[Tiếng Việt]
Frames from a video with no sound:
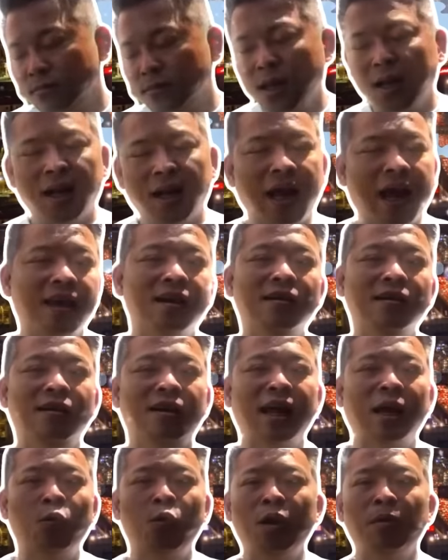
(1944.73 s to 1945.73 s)
Tất cả những
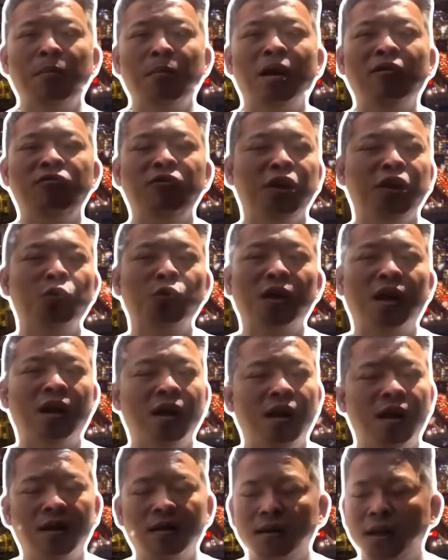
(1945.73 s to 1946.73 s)
người này nguyên mới vừa nêu
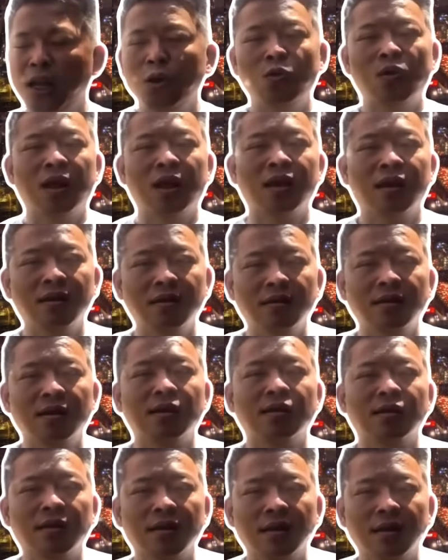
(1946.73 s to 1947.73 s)
tên lên đều là những
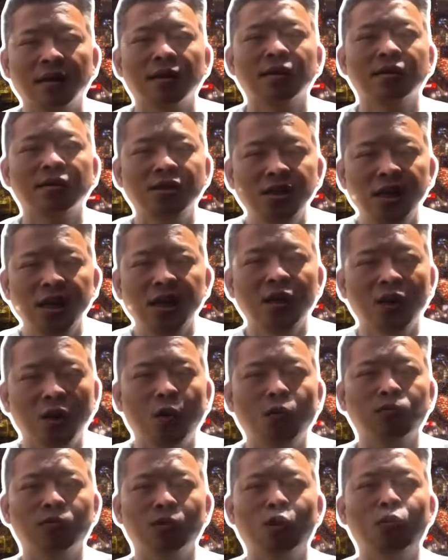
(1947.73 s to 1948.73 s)
người chí
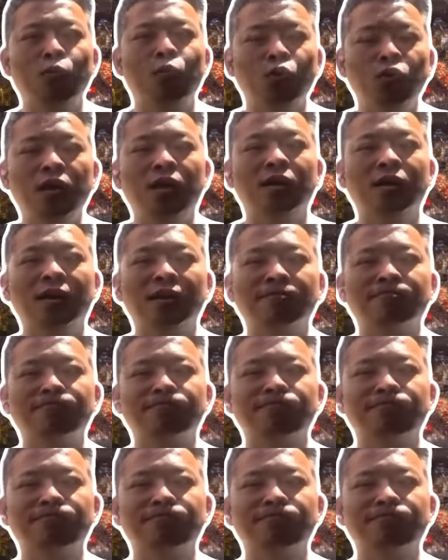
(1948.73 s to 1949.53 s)
cốt của Putin đó.